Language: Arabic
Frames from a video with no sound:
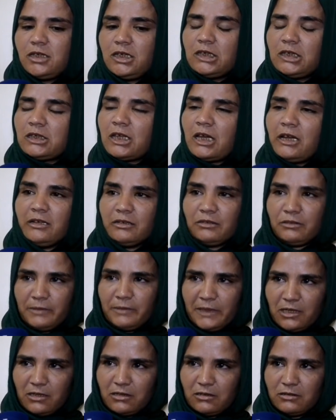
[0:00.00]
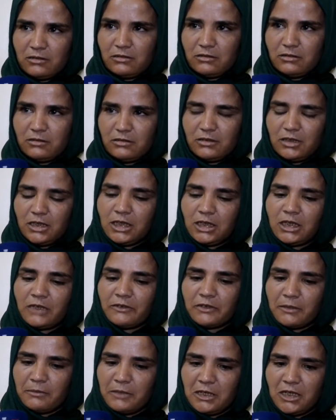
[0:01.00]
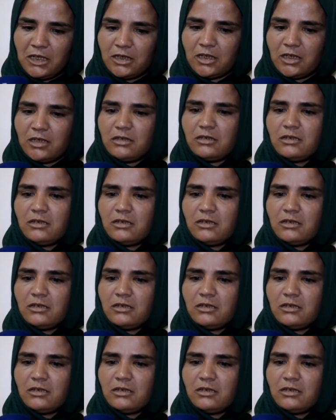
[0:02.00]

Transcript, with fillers: اللي طالعت بها اللي عرفتها باللي